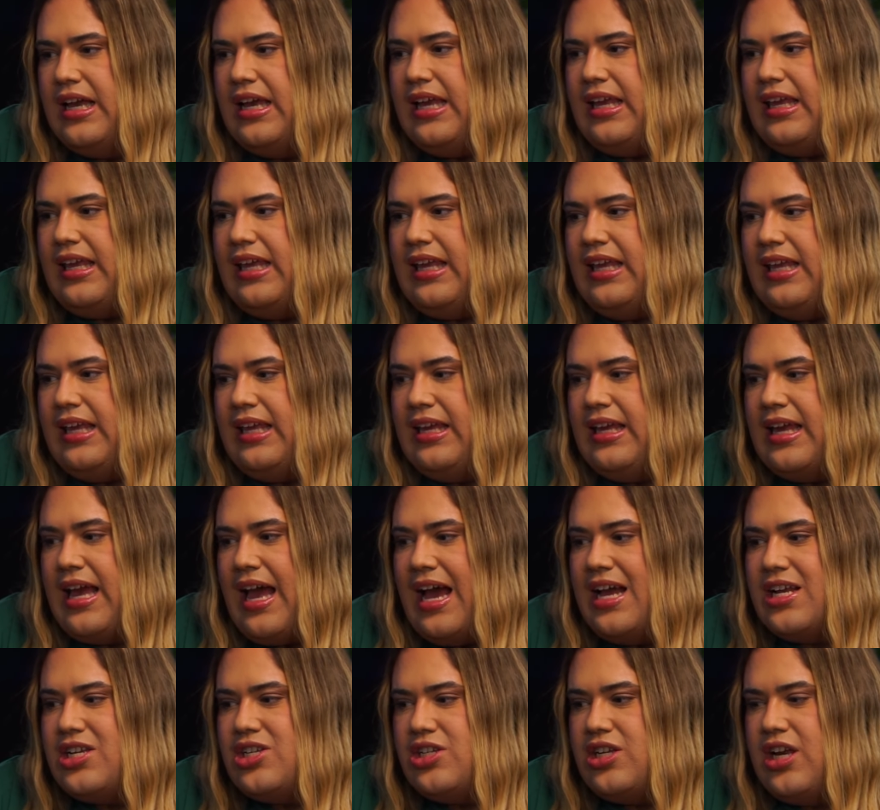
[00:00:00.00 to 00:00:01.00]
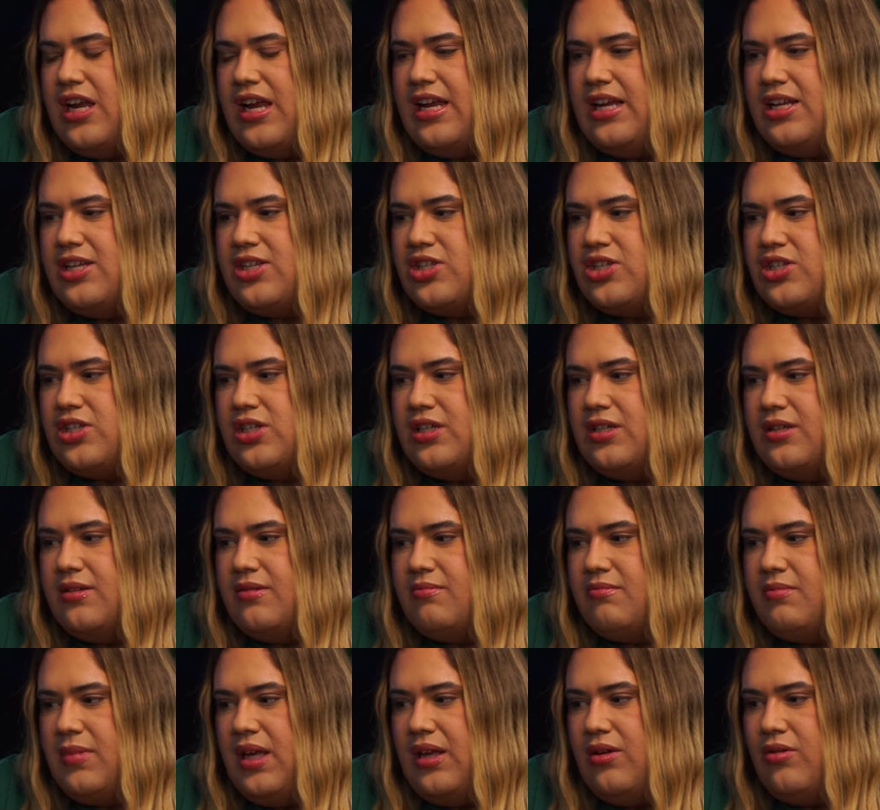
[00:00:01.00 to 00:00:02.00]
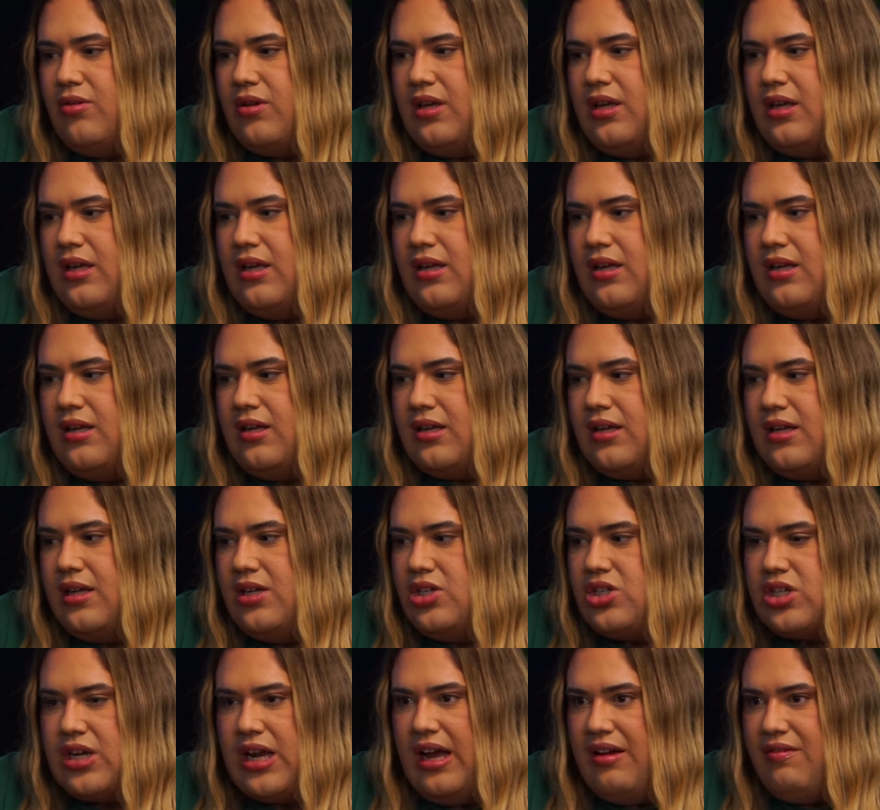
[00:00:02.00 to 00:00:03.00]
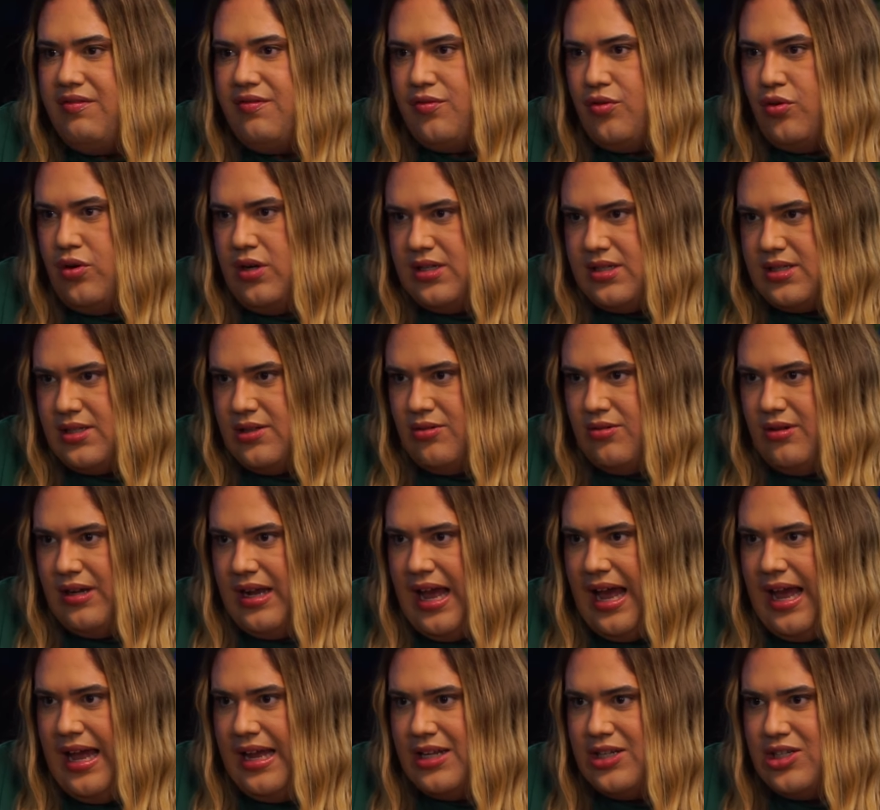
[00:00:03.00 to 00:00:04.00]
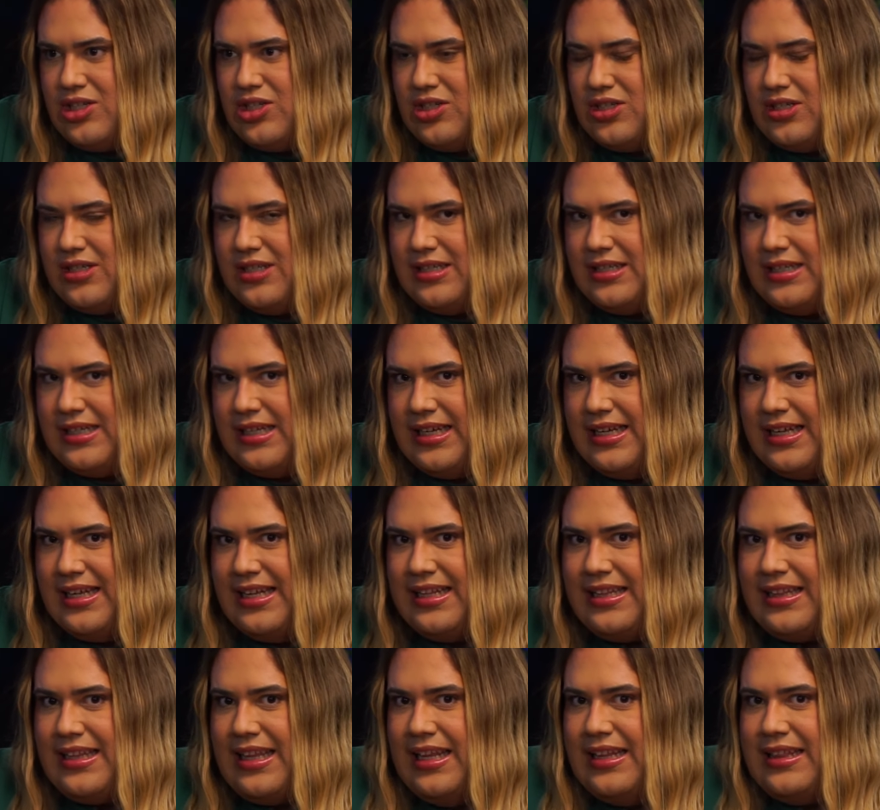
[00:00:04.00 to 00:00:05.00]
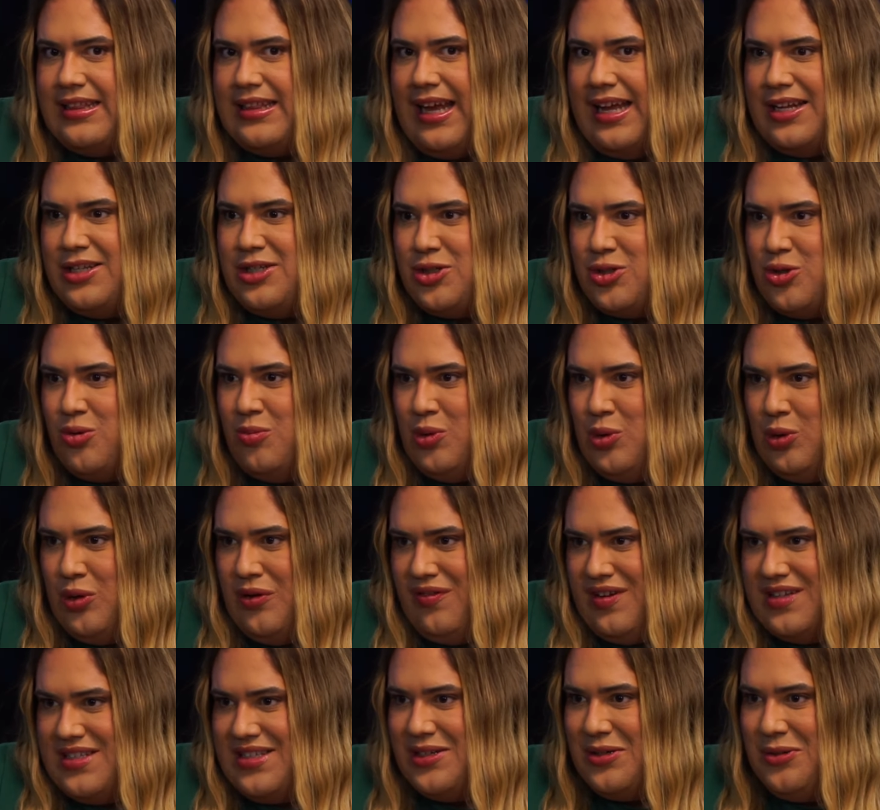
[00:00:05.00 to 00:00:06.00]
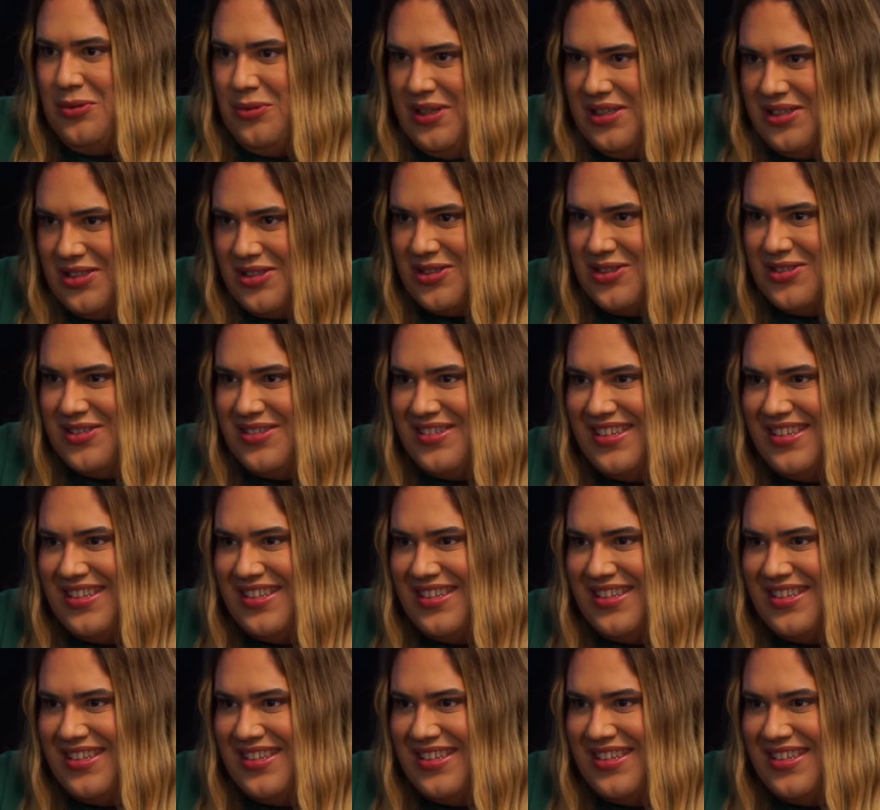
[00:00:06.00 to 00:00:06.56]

e a gente meio que, que escavou esse lugar de tentar descobrir o que fazer com isso.